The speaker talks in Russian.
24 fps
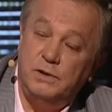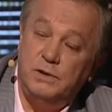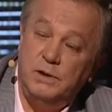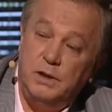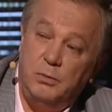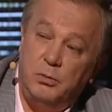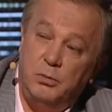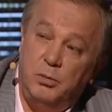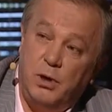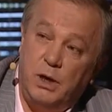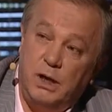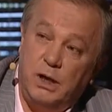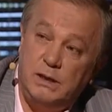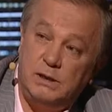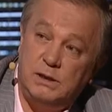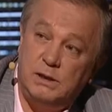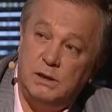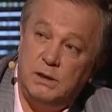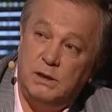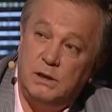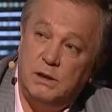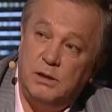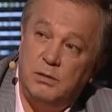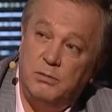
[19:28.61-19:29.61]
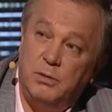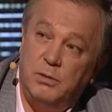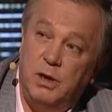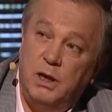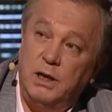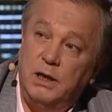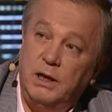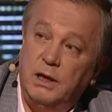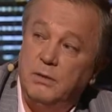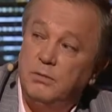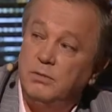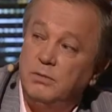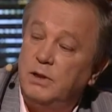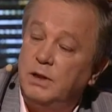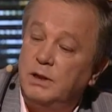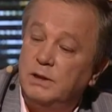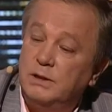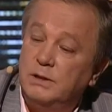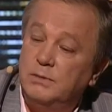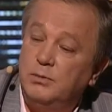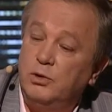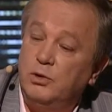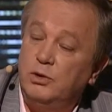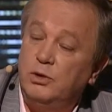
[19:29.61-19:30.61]
Все пас. Маленький
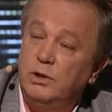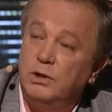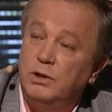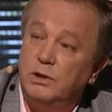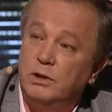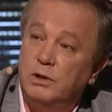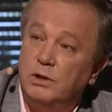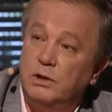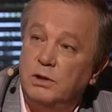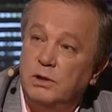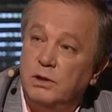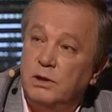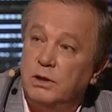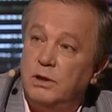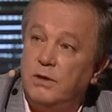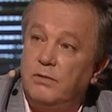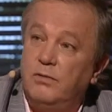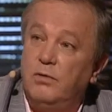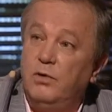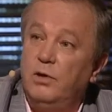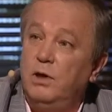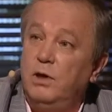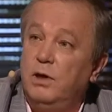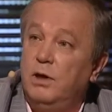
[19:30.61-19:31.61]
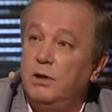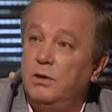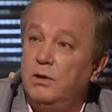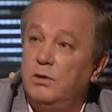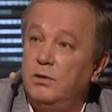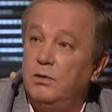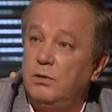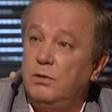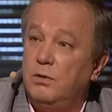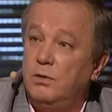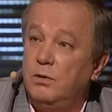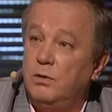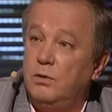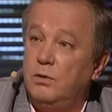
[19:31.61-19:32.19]
блайнд смотрит, того нету.